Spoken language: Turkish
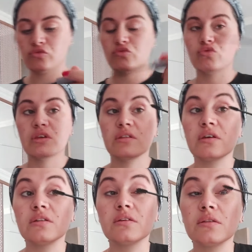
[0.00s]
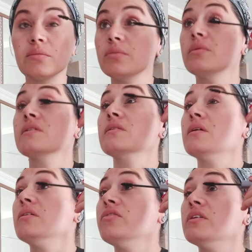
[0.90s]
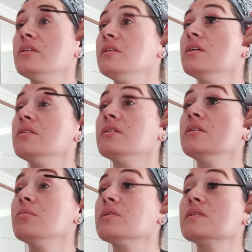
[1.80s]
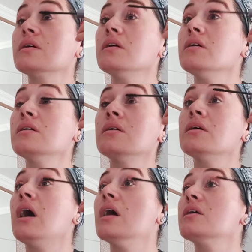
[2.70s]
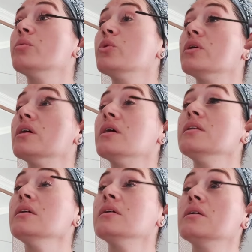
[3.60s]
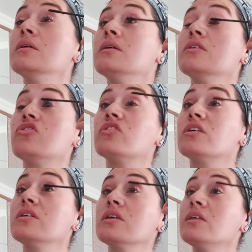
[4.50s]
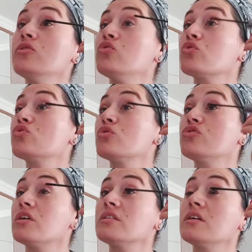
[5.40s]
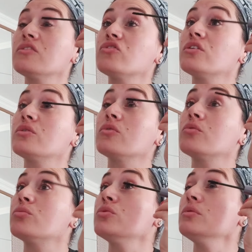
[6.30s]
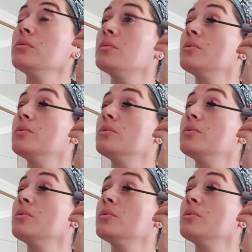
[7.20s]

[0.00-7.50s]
Şu suya dayanıklı bir maskara. Feride'nin getirdiği maskara akmıyor yani. Çıkarırken de çok zor şartlarda çıkarıyorum bunu.